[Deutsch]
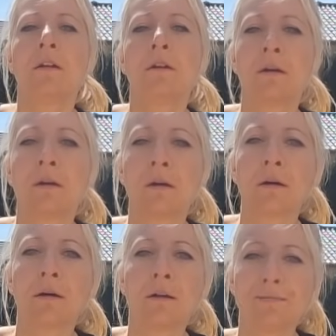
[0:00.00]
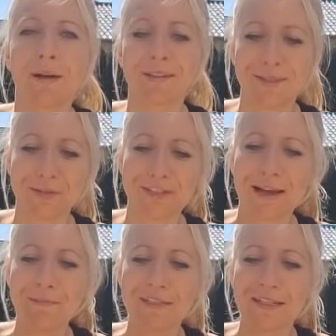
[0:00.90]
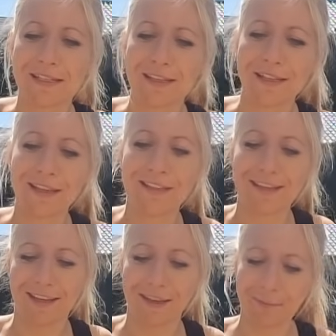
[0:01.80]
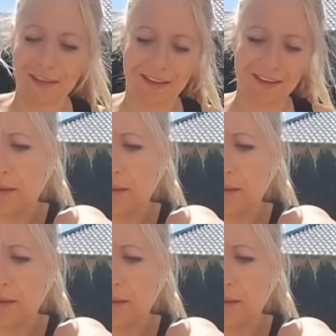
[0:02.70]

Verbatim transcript: Oh, mach die so samtig, die Rippchen.